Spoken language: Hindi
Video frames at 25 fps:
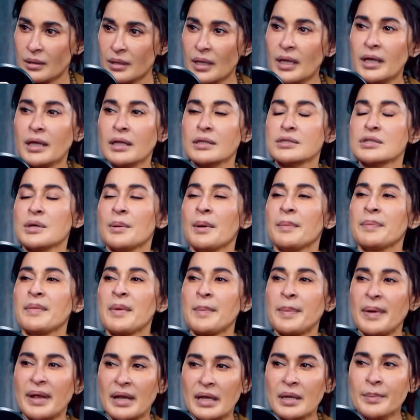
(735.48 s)
नहीं जब
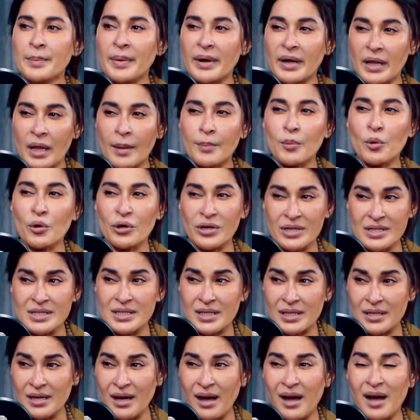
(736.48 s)
आपने पहले पढ़े आपको हिट
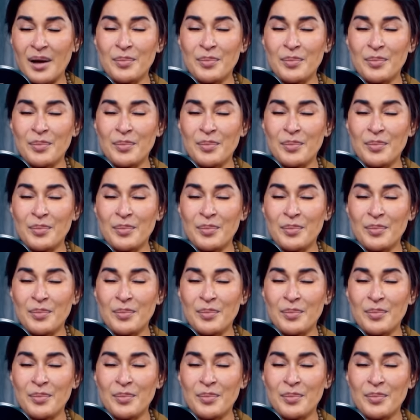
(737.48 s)
किया